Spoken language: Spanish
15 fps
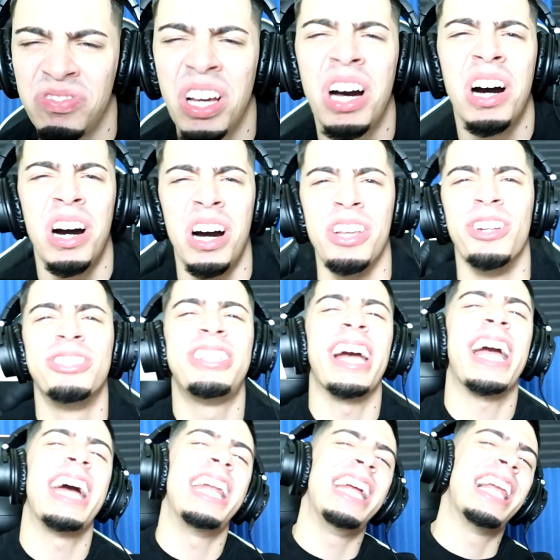Ya, yo
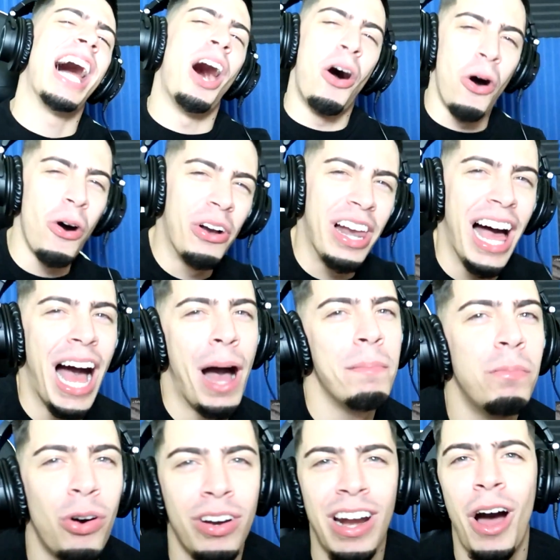sé que ni la olas
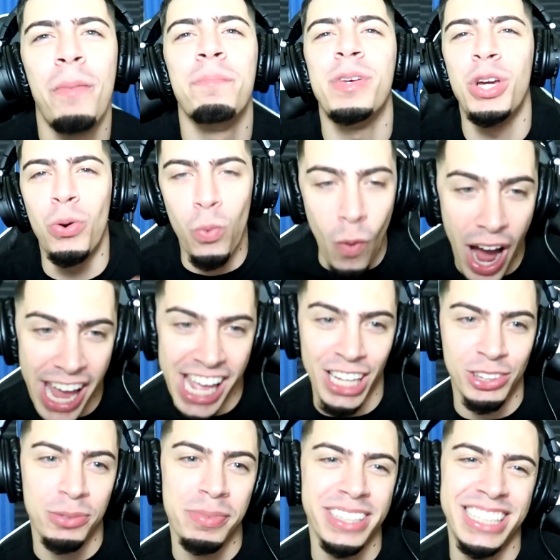han borrado mis
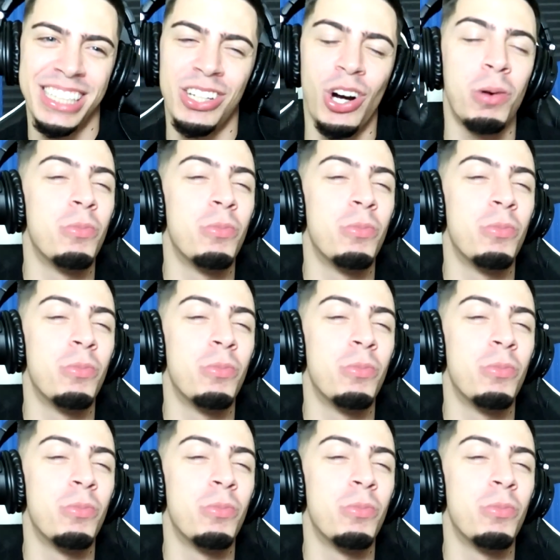huellas, tú me entiendes,